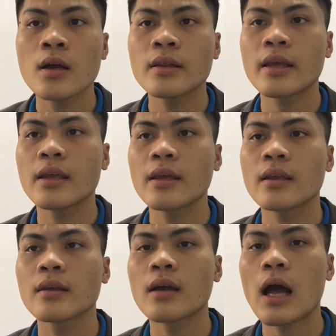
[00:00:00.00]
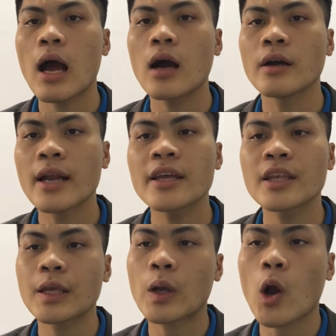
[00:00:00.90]
thì à, ở đây
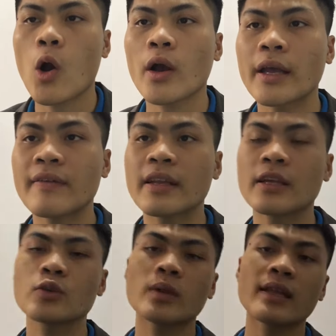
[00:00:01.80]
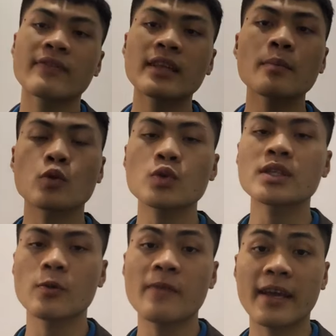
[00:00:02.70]
thì có cái vấn đề chúng ta phân tích một chút
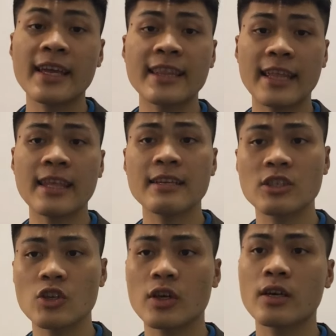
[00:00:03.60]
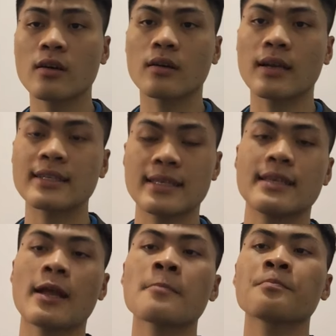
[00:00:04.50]
xíu về kinh tế thị trường cường là gì
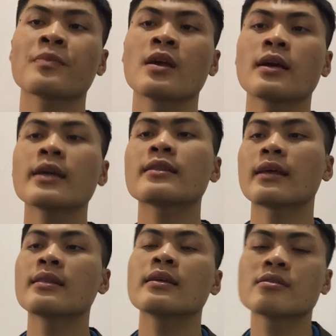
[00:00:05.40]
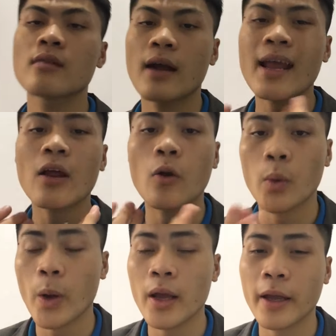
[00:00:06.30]
nhá kinh tế thị trường hay là gọi
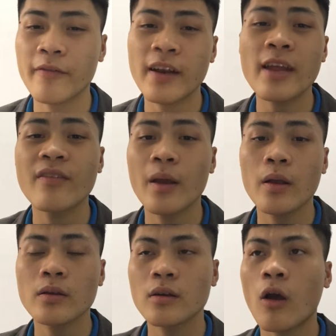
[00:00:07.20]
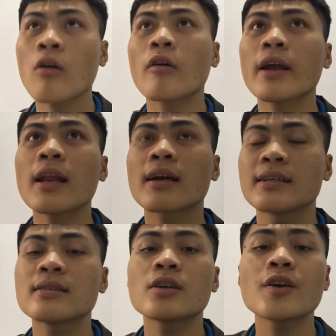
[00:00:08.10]
gọi là cái vấn đề về nó có nghĩa là cái
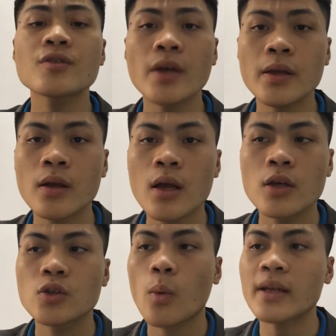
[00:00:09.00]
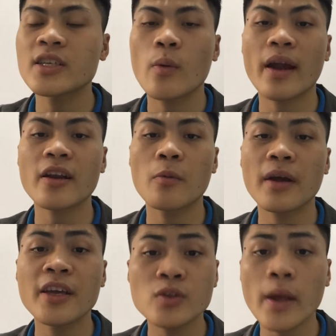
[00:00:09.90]
sự kinh doanh quá trình hoạt động
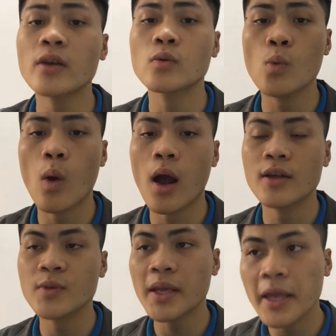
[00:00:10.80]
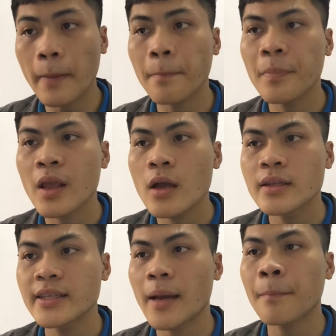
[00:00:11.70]
kinh doanh của doanh nghiệp
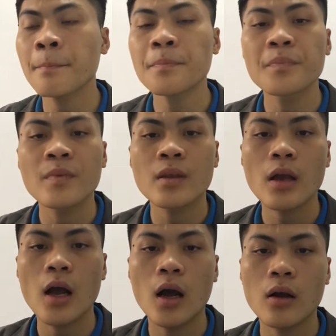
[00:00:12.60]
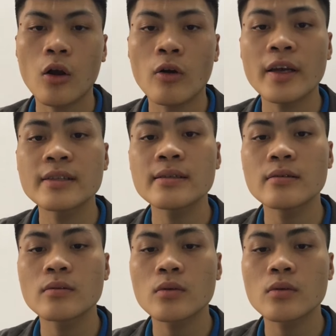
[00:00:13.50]
nhằm uh, có cái sự